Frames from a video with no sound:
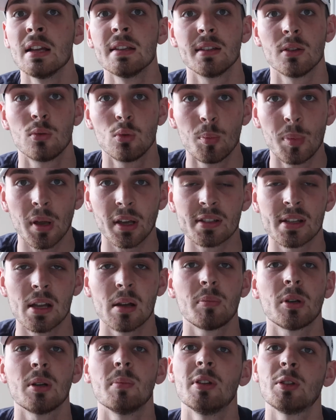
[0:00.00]
C'est super
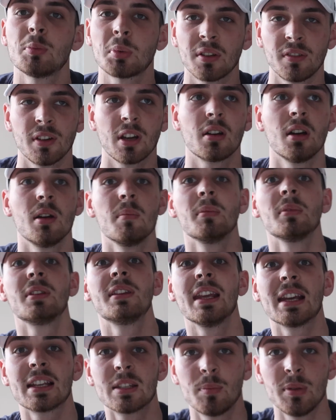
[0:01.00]
simple, mais je préfère quand même
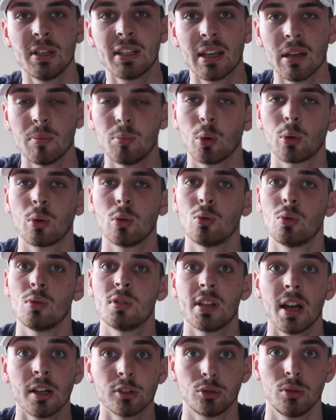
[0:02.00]
t'expliquer pour que tu
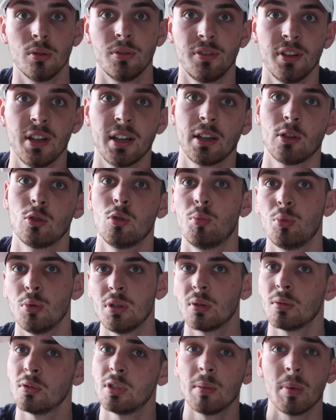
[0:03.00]
saches le faire et que tu
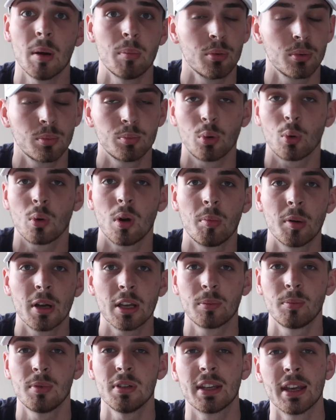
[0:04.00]
puisses aussi, bah, pourquoi pas,
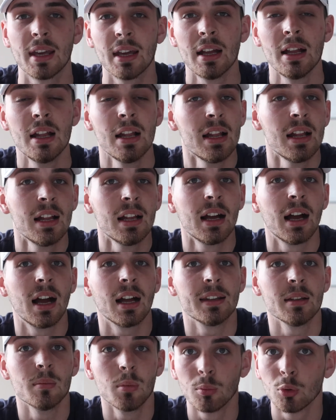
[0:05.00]
expliquer à
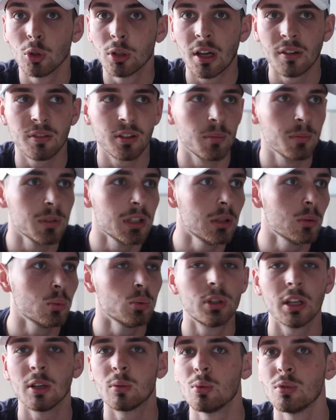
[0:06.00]
des membres de ta famille ou
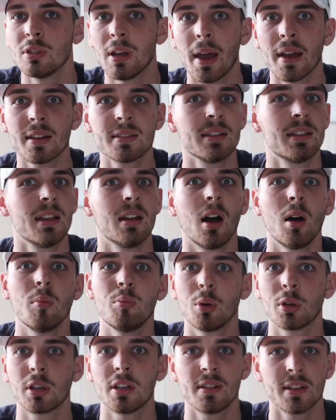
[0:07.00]
tes cousins, etc.,
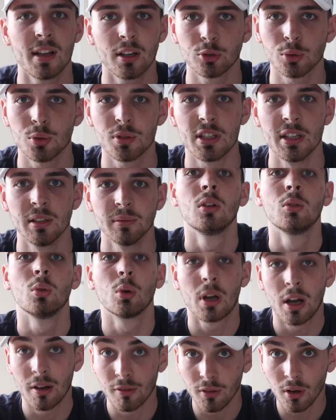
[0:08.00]
pour qu'ils sachent aussi.
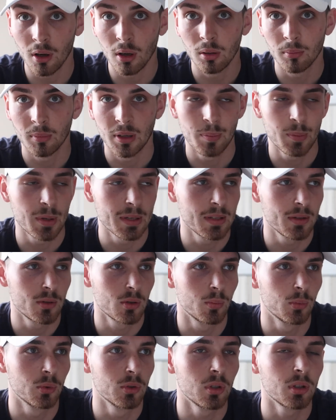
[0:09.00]
Donc avant bah, de passer
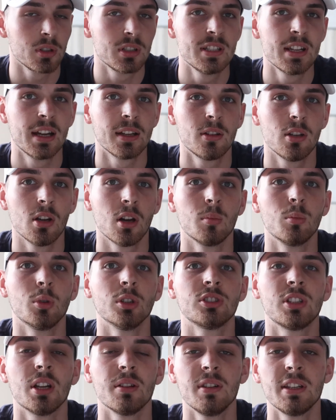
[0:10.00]
sur mon ordinateur, moi
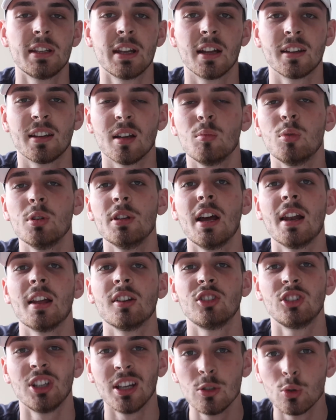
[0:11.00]
je t'invite à t'abonner à la
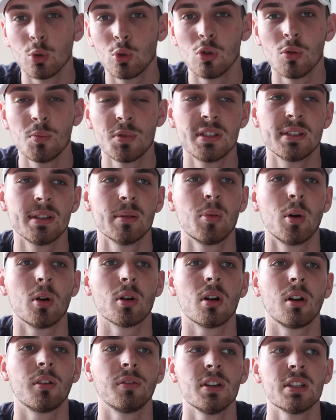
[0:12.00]
chaîne YouTube si ce n'est pas
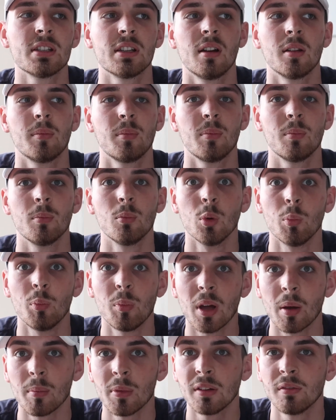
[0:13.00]
encore fait, ça va me
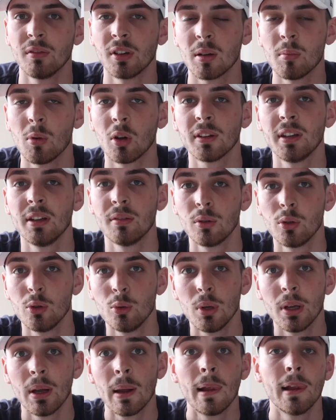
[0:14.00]
permettre vraiment
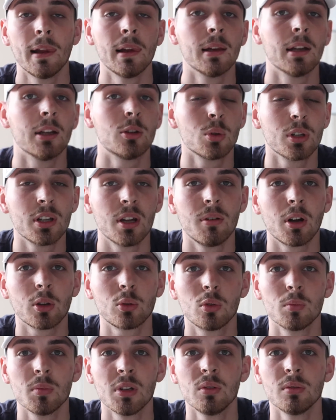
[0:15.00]
d'évoluer et toi d'avoir
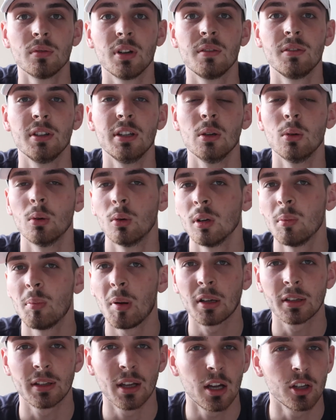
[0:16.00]
toutes mes nouvelles vidéos et
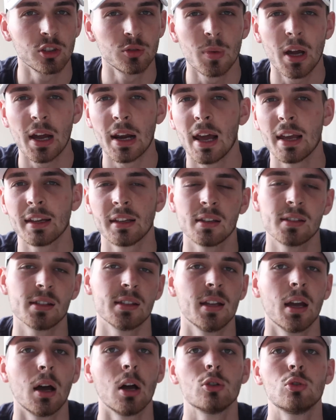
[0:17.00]
partage, mets un like, etc.
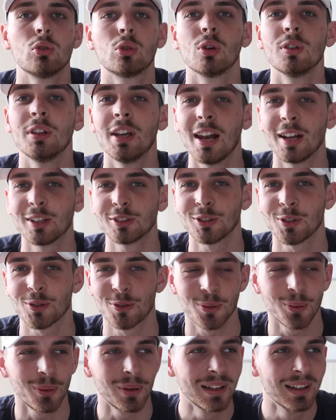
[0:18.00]
Tu connais la
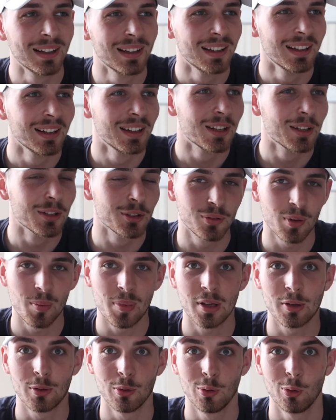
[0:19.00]
chanson, je ne vais
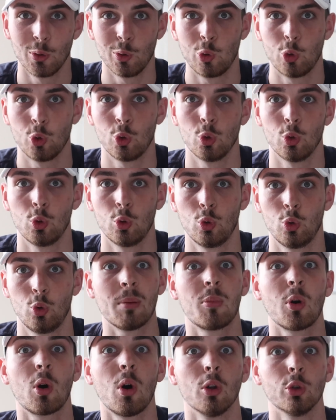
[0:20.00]
pas te,
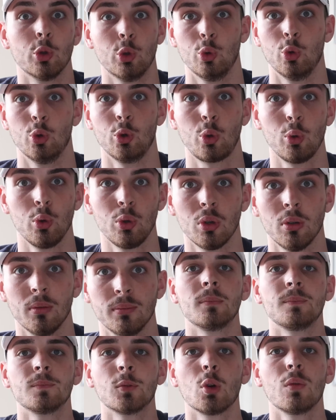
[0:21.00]
apprendre le truc.
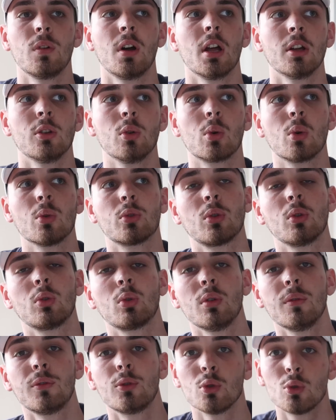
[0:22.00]
Donc voilà, donc on se
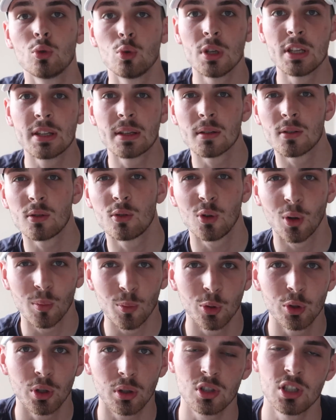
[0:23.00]
retrouve tout de suite sur
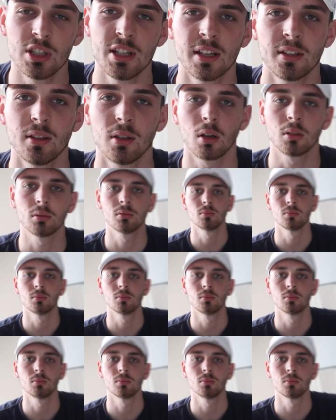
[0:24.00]
mon ordinateur.